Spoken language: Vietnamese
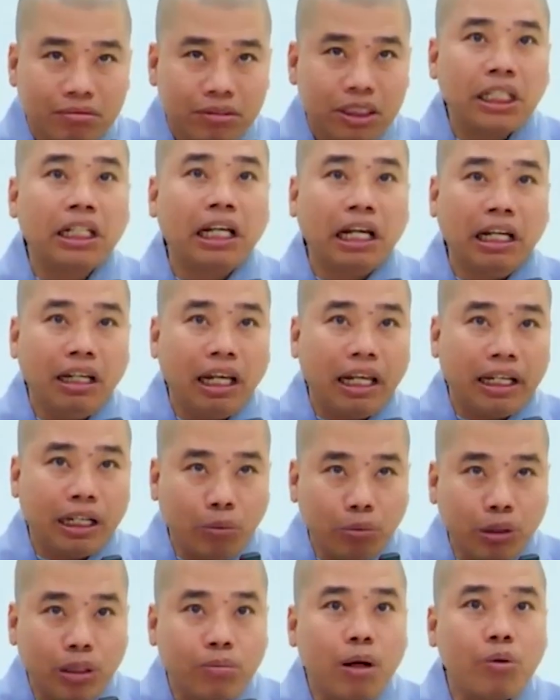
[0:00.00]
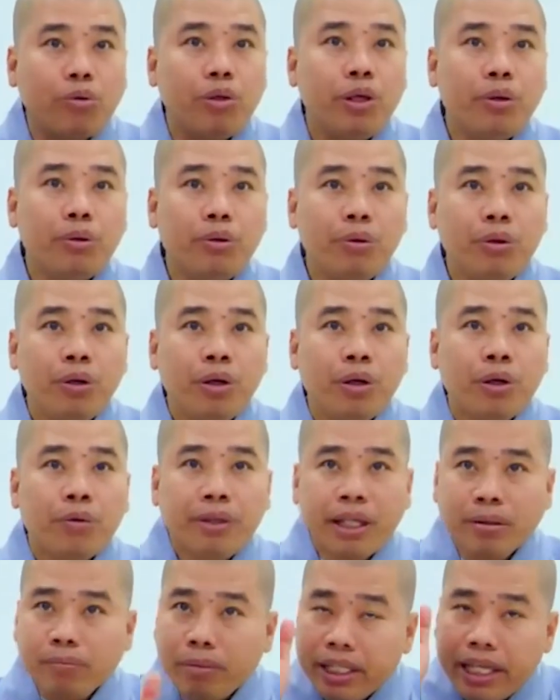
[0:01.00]
suy nghĩ lại không được bao nhiêu.
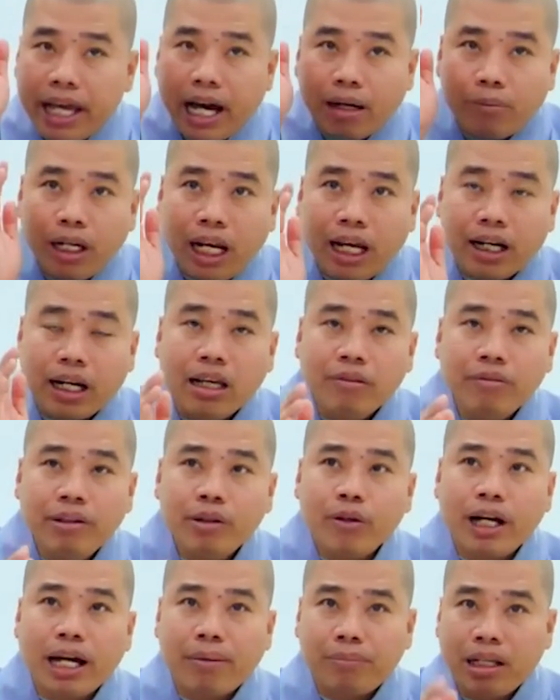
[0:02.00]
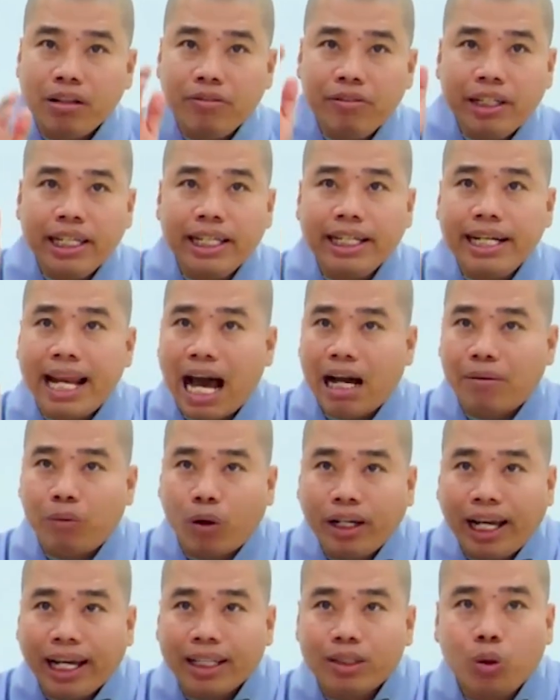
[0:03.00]
Nhưng bây giờ mỗi lần lễ viếng Quan Âm, lễ viếng Di Đà,
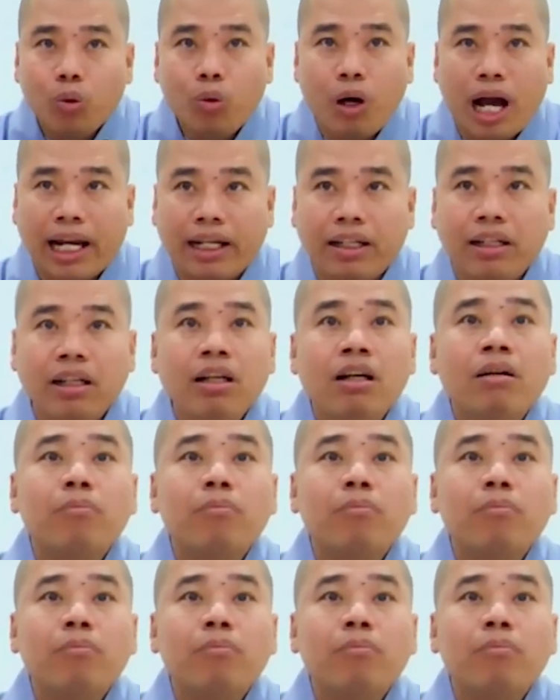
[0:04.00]
mỗi ngày tu hành,